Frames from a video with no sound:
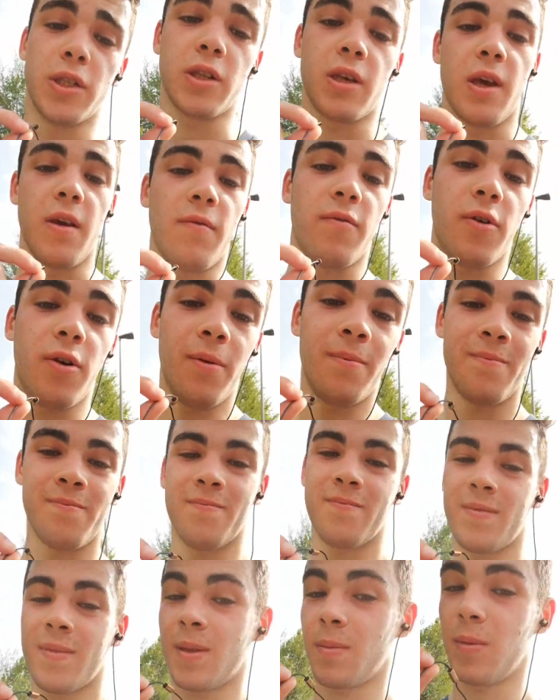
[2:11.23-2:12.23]
schifo,
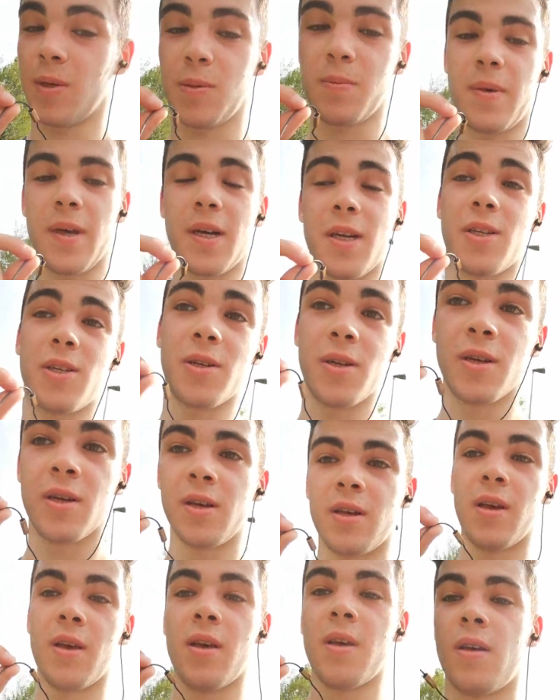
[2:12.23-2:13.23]
mi spiace,
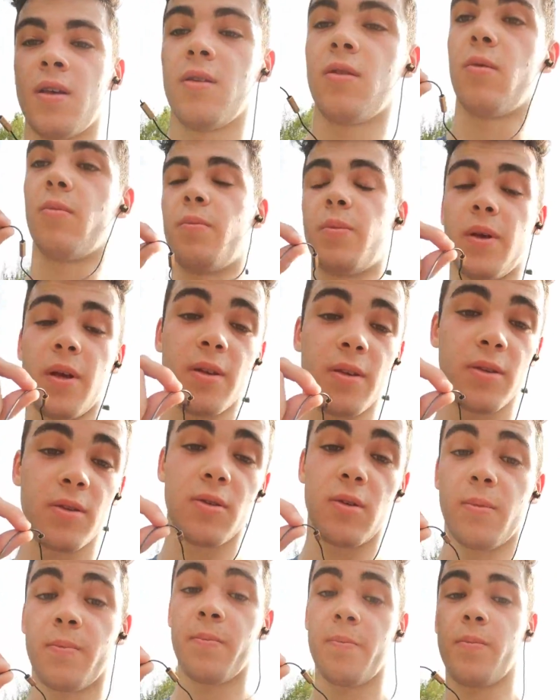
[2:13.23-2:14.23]
non
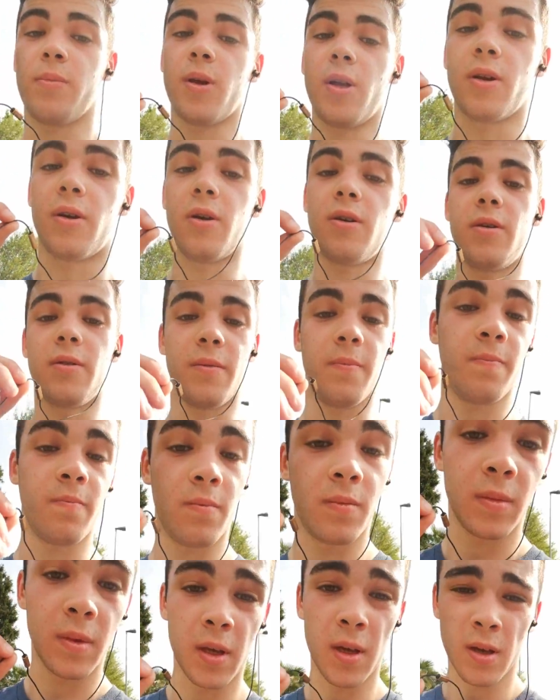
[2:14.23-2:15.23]
penso, però
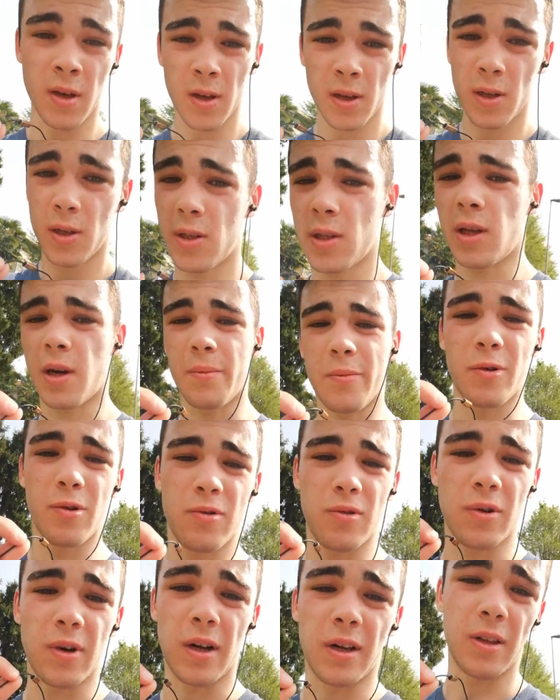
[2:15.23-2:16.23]
ci sarà
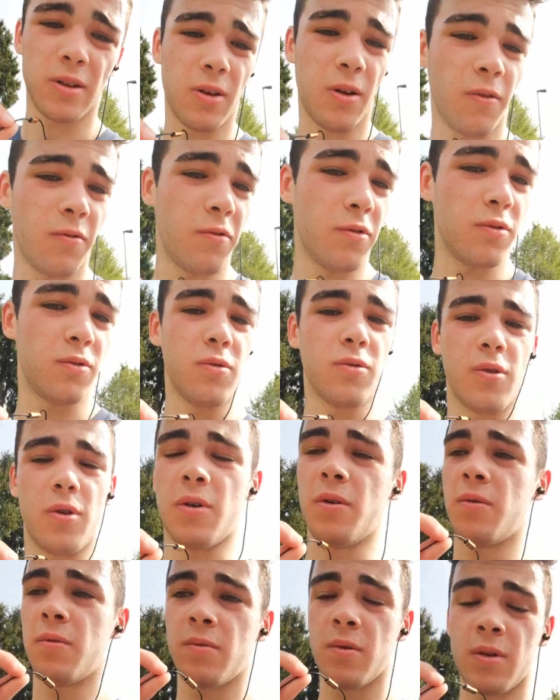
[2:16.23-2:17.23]
molto altro in
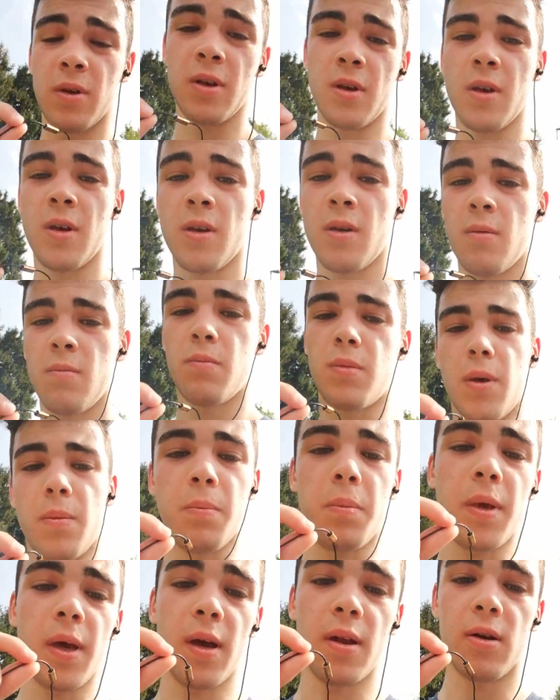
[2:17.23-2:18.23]
futuro.
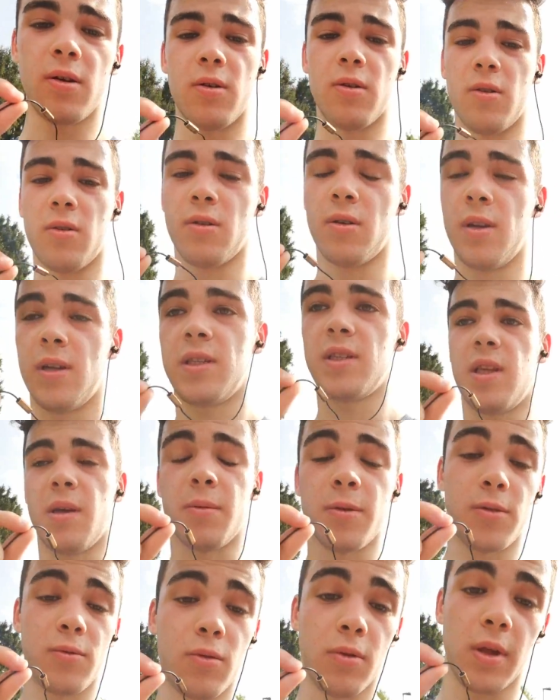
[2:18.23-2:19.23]
Pian piano le
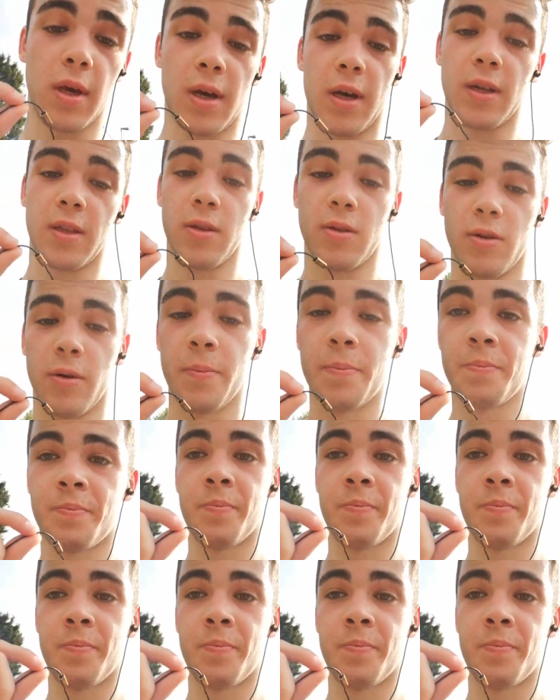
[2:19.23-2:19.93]
stiamo studiando,